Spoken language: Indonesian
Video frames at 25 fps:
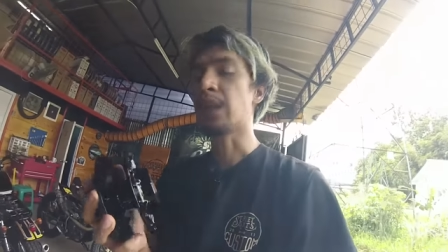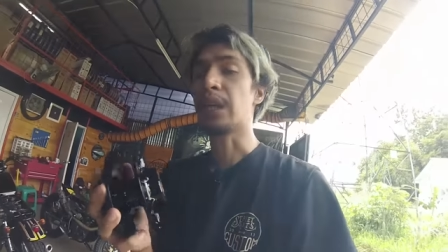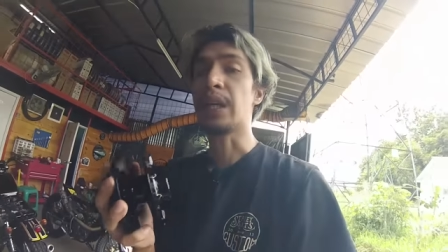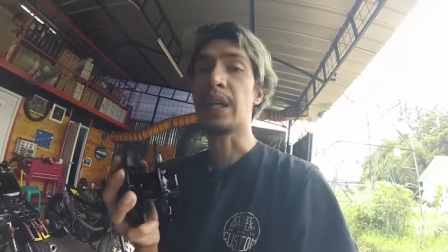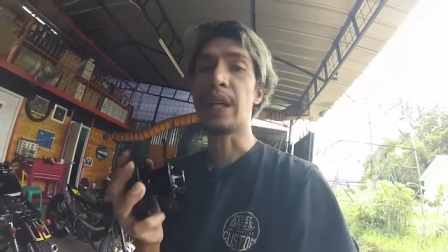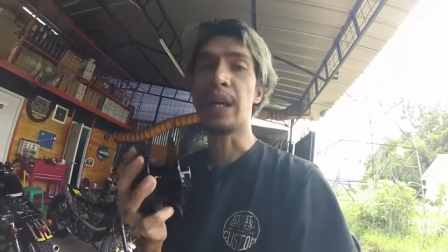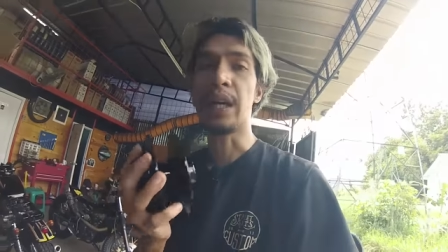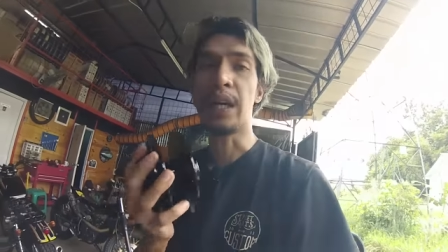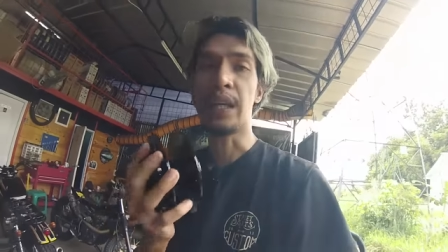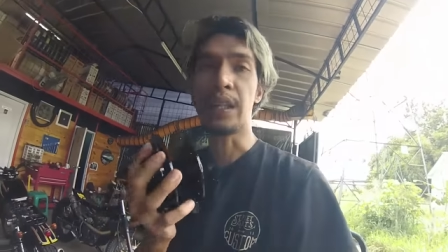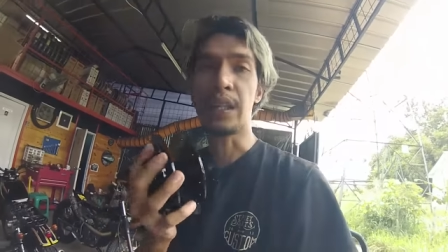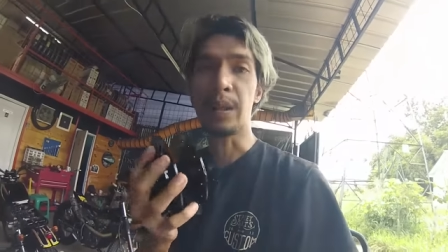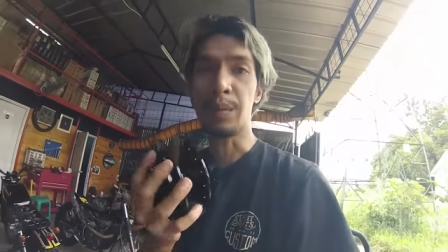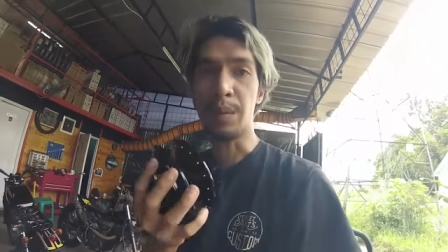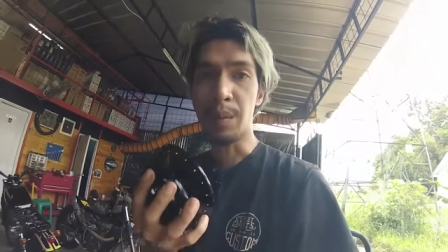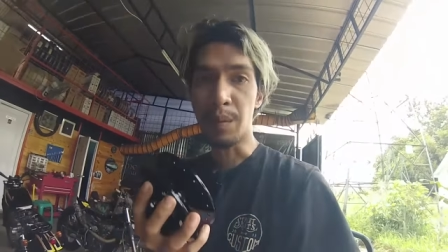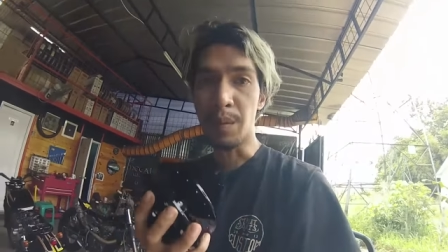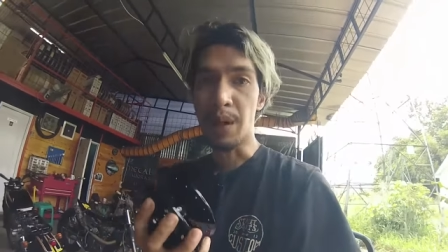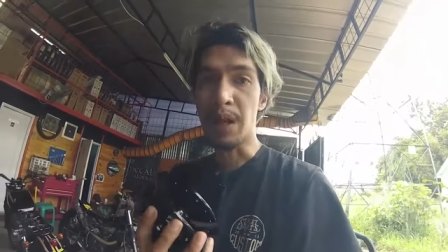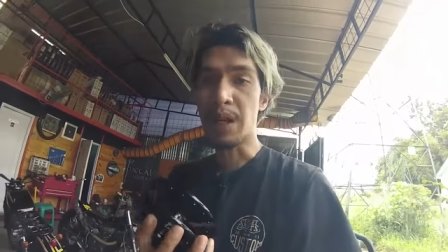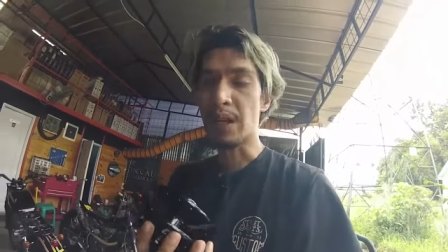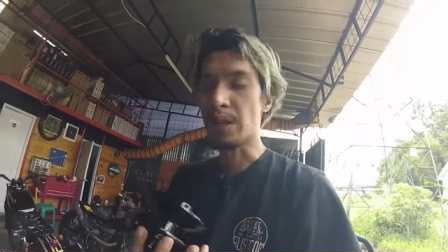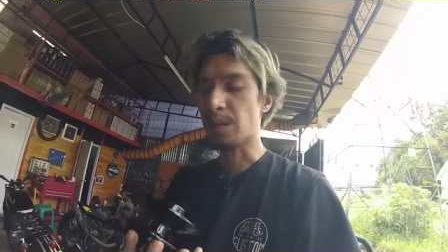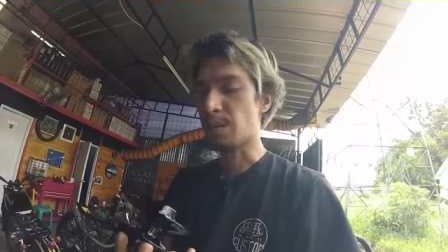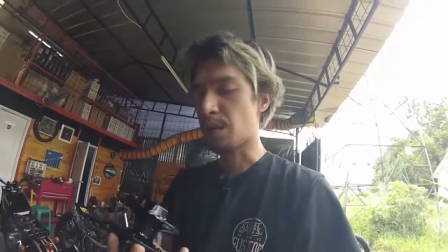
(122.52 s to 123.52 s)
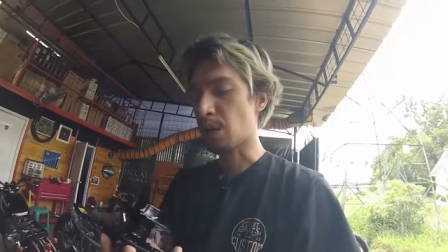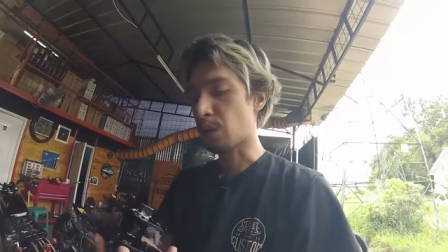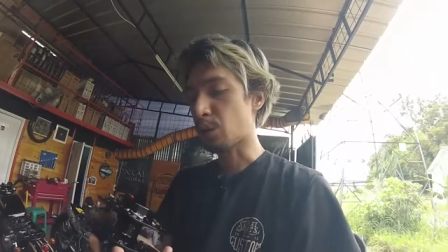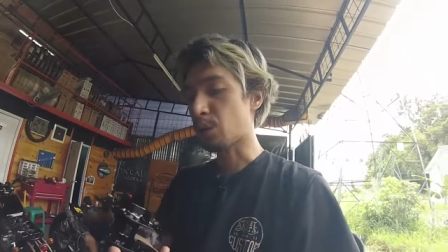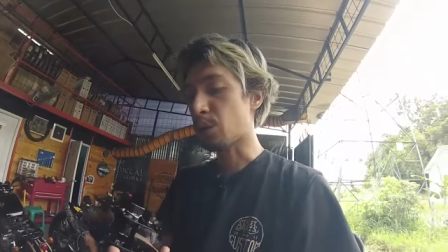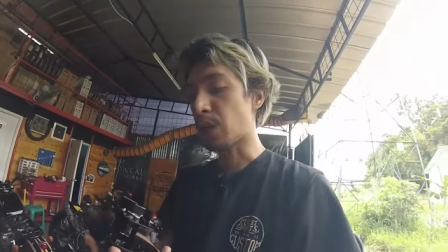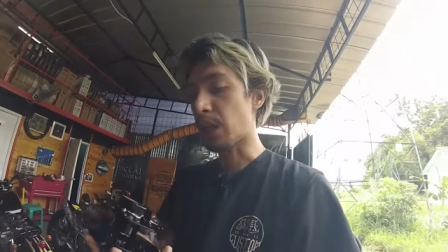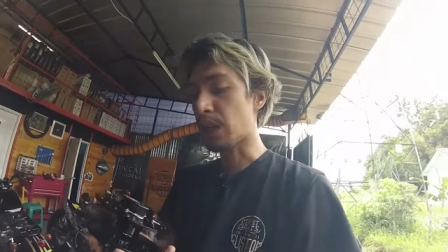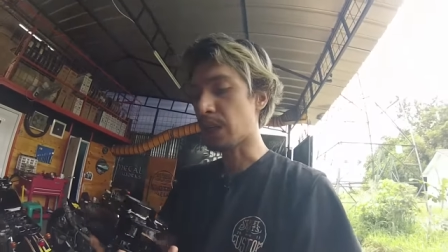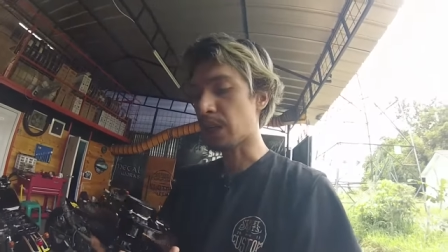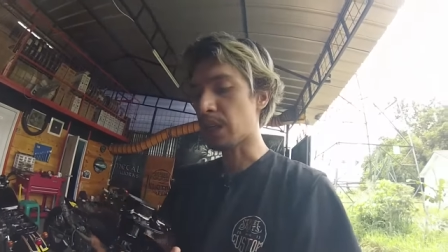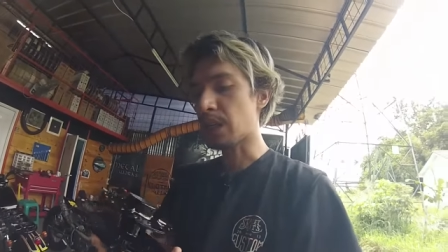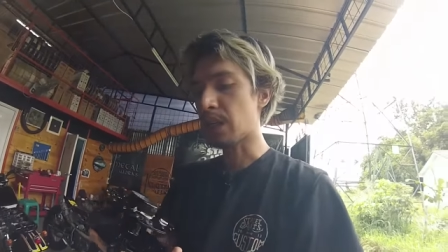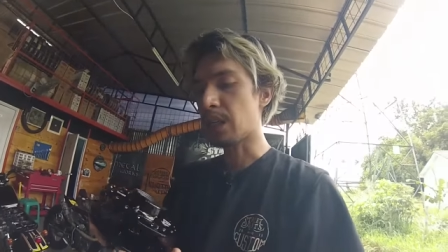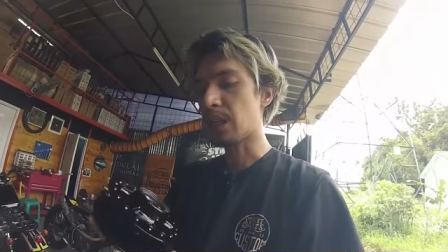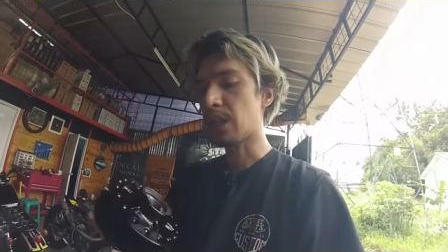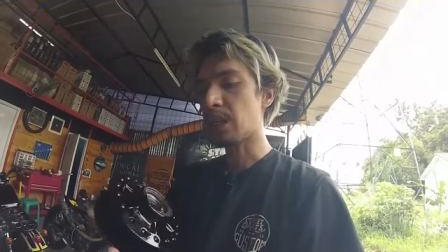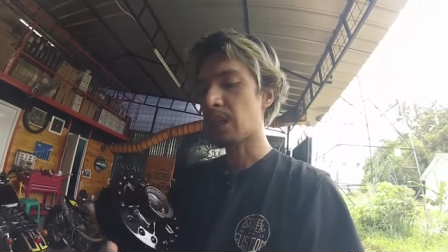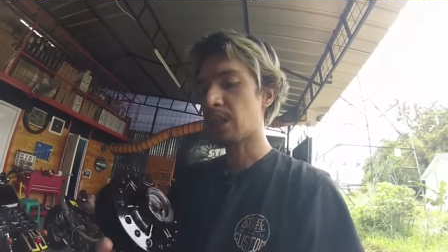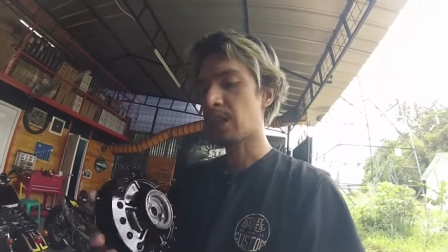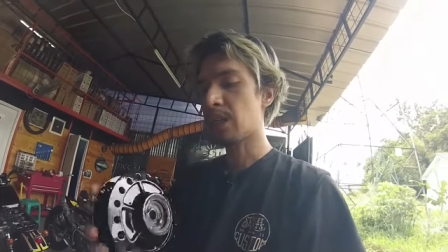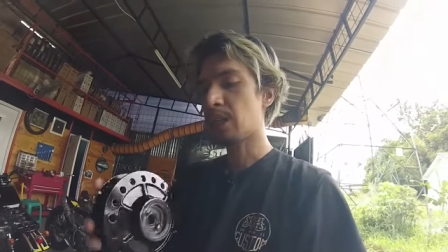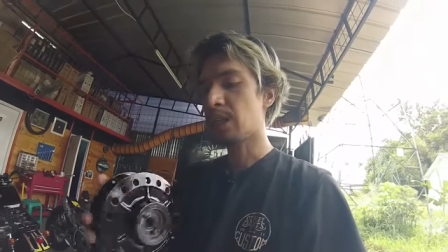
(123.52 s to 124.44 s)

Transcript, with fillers: terlihat lebih baik bagus lagi